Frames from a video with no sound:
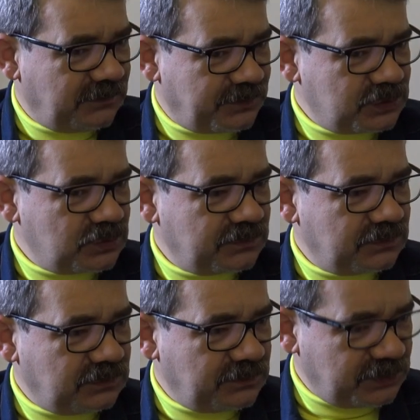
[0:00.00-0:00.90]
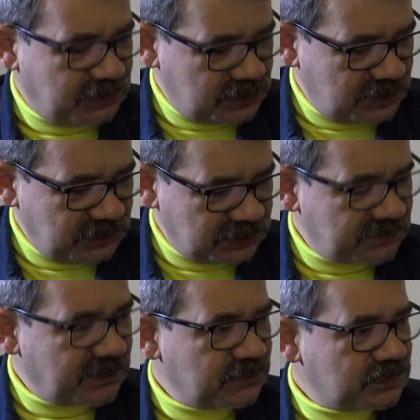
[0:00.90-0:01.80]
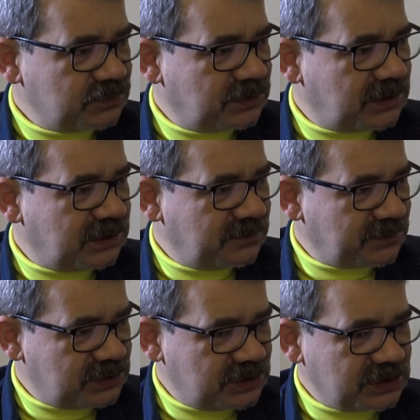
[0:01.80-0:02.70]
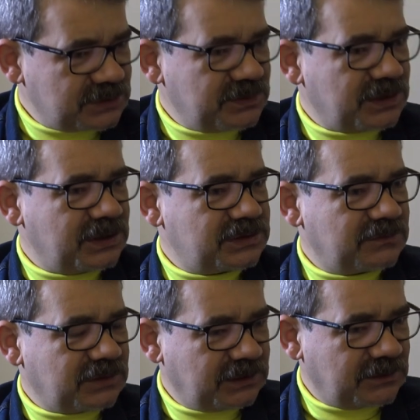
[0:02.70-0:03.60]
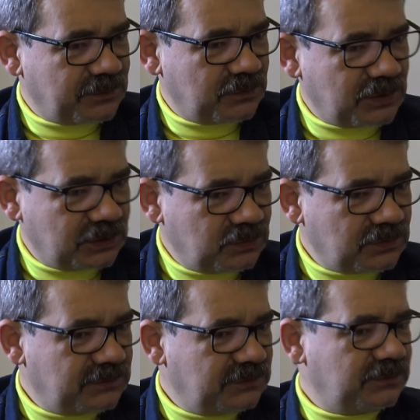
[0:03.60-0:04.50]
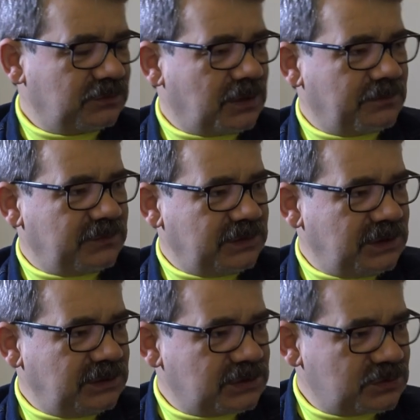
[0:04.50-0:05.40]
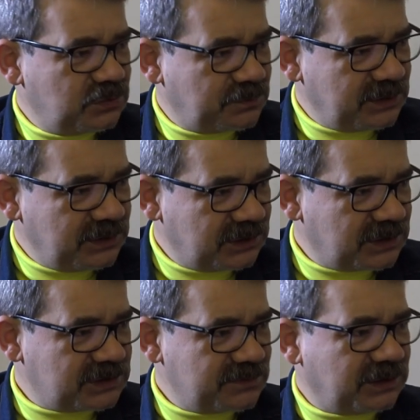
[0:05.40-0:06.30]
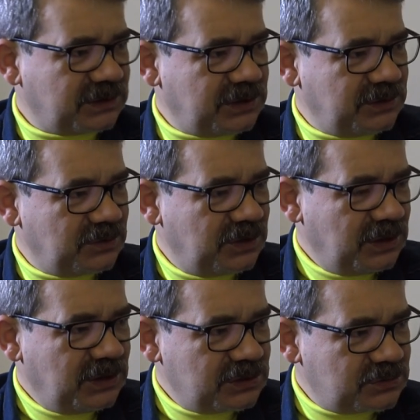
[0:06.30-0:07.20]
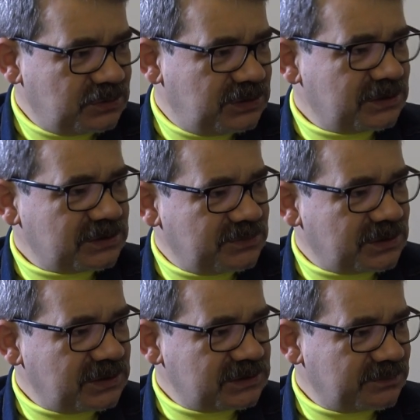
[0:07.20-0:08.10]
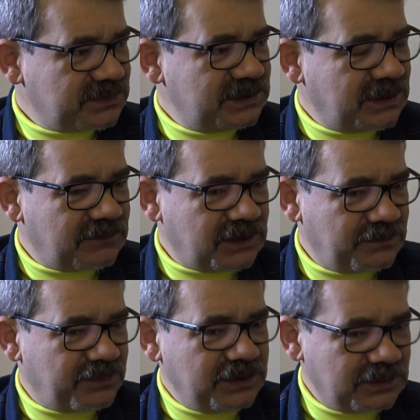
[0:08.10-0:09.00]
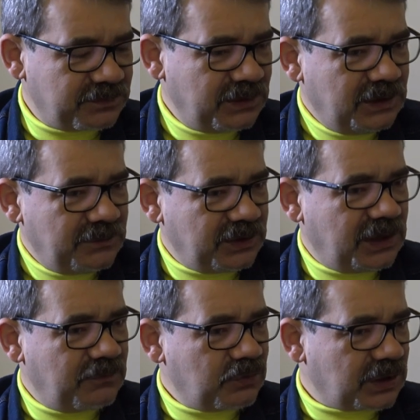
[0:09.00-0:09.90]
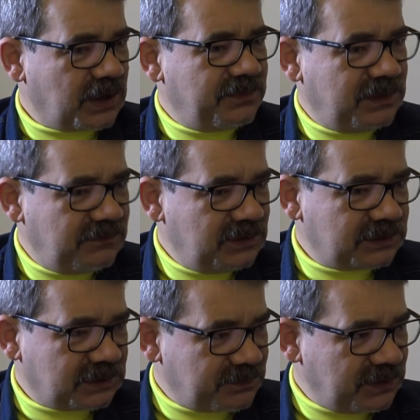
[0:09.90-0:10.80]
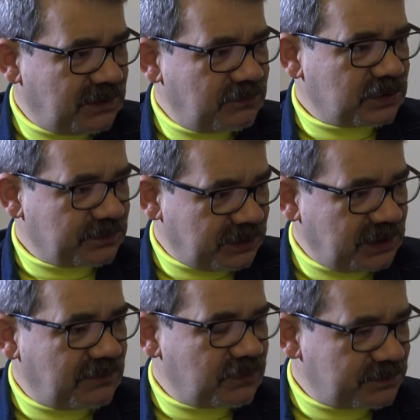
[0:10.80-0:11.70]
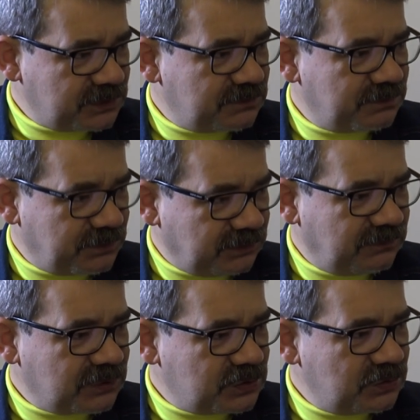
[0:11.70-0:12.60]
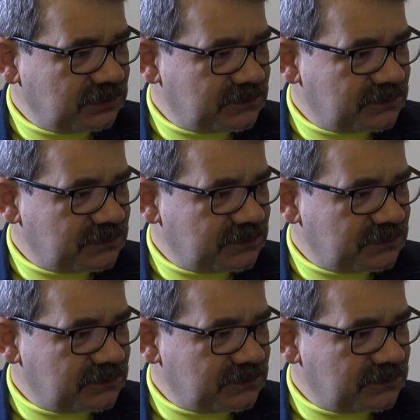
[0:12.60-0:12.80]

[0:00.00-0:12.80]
Причем на протяжении самого суда, на протяжении разбирательства, когда Совершенно прокуратура выдвинула обвинение, суд принял к рассмотрению, да. судил, разбирался, постановлял, принял приговор, объявил этот приговор, и приговор подтвержденный